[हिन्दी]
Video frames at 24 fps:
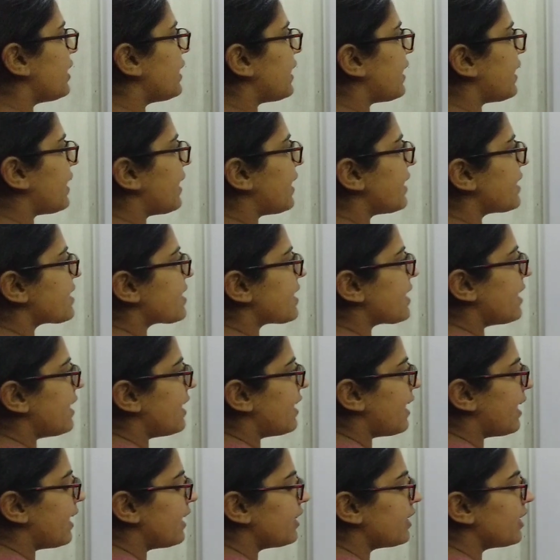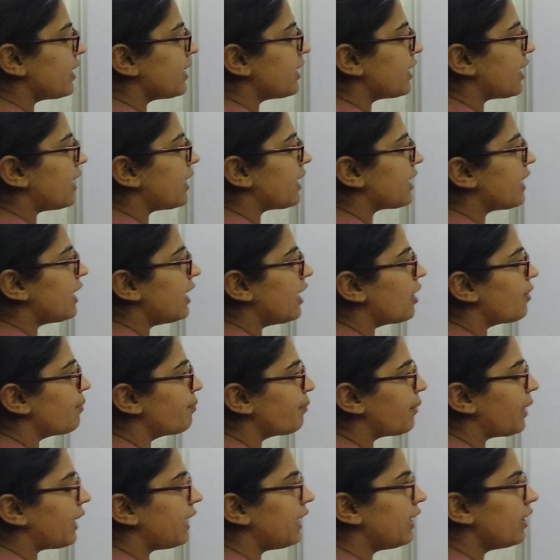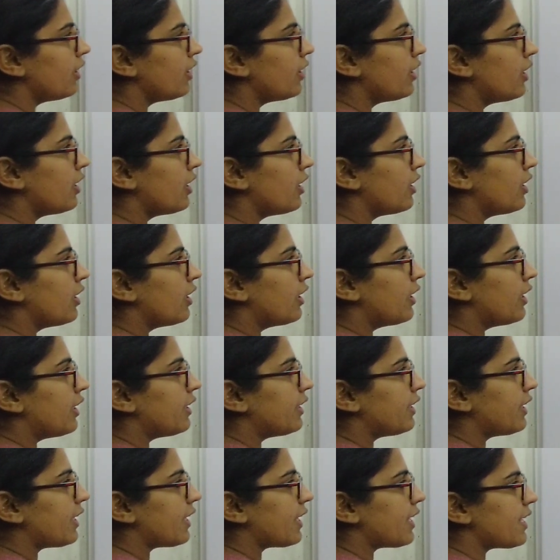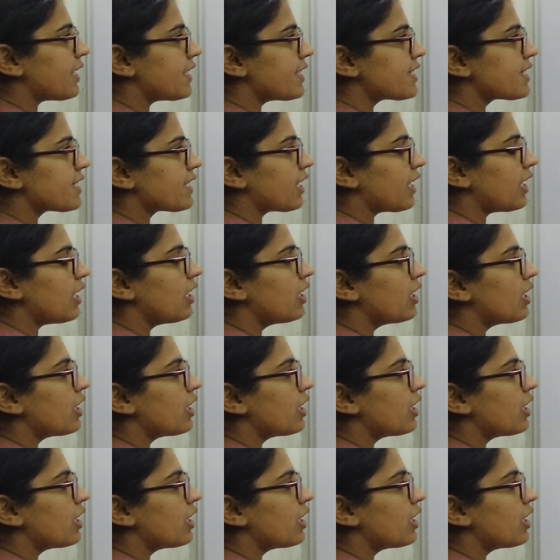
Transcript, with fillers: ये है इसकी लेंथ यानी कि लंबाई ये है इसका